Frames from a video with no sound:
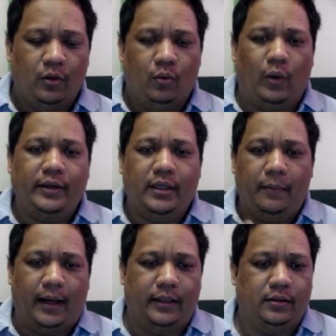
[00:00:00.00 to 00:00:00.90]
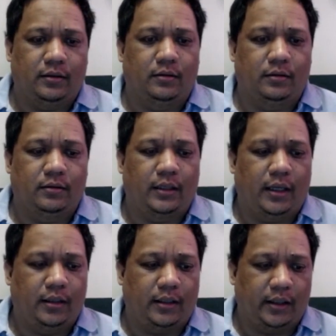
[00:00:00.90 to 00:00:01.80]
wag naman,
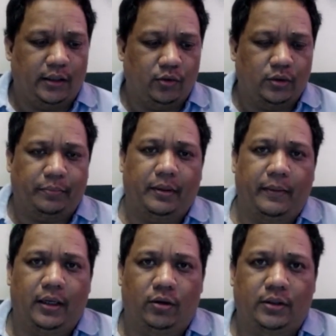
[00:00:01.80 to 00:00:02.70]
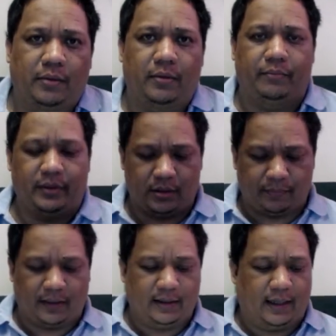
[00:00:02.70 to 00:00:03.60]
na, nakikiusap naman ako sa ibang
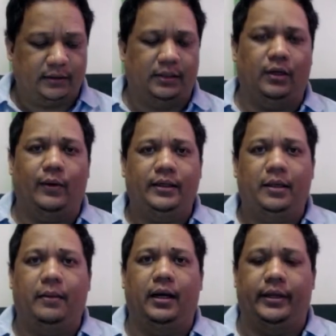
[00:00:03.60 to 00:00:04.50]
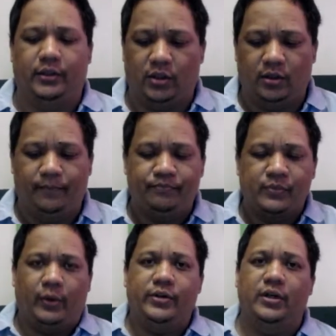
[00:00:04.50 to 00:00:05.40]
principal natin na wag namang ano,
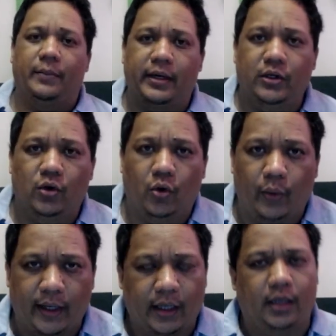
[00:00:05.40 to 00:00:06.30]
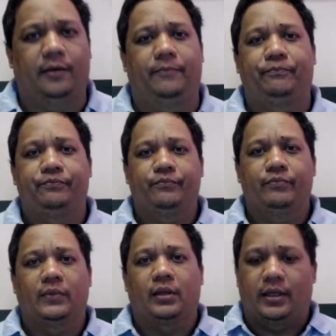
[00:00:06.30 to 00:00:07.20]
wag nyo namang iuwi.
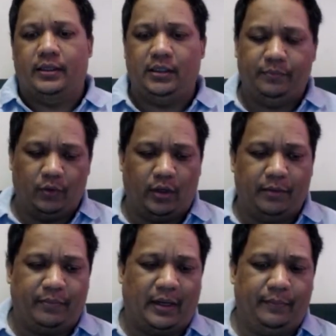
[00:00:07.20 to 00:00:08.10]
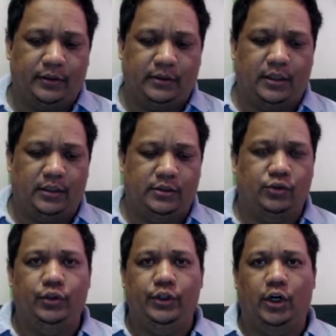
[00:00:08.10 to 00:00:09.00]
Kasi po ay property ng
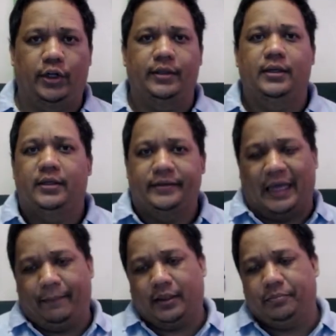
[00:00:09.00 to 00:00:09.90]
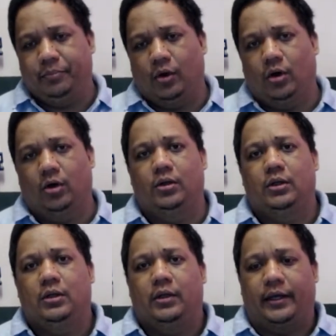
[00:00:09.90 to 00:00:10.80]
school yon. Dapat po,
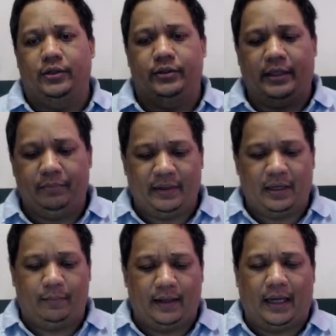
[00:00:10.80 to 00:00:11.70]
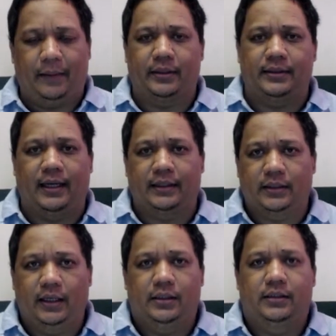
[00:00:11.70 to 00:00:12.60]
ngayon ay pinapagamit
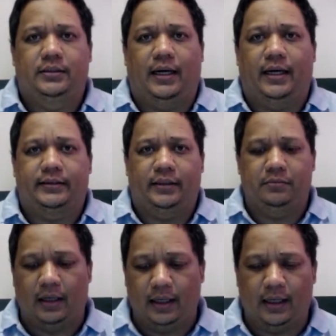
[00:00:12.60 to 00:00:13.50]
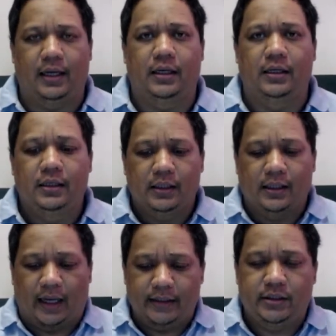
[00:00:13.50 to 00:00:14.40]
natin sa ating mga
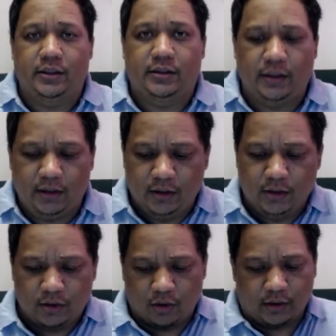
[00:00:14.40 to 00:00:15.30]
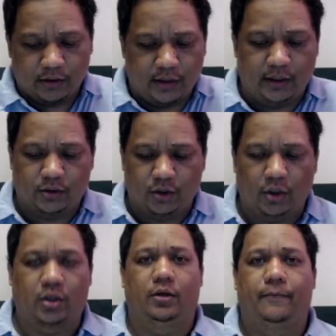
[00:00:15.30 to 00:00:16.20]
ICT
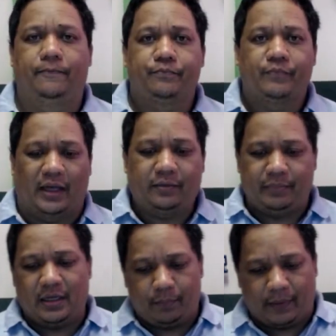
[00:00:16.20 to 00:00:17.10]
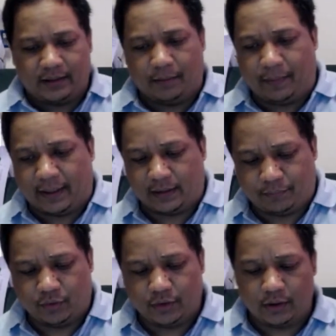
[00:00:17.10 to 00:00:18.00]
coordinator. At pinapasa-pasa
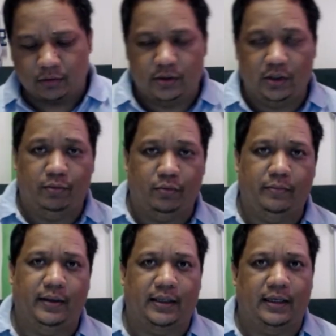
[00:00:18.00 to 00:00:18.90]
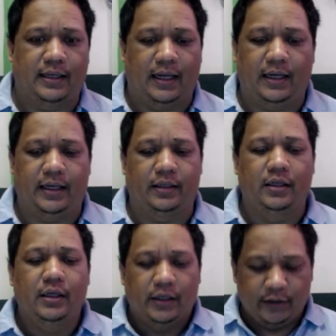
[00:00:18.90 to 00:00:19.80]
po yon kung sino pong may kailangan.
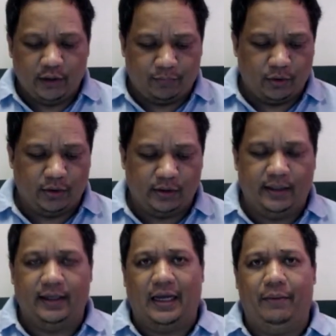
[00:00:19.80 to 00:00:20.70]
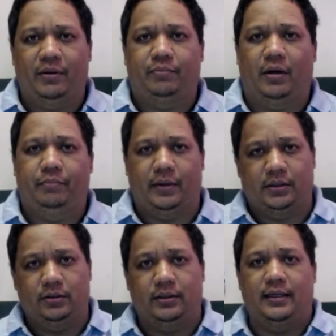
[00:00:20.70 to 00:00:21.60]
Hindi po yung ginagamit pang
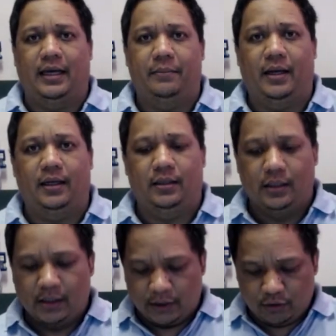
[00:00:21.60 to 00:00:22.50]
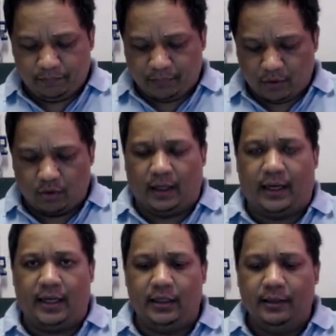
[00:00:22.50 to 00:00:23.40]
personal lamang. Yun po
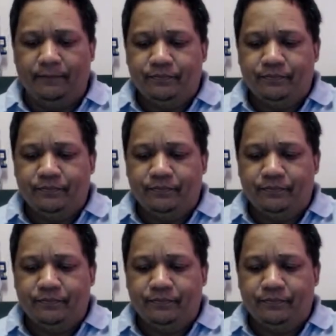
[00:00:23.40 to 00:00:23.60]
ay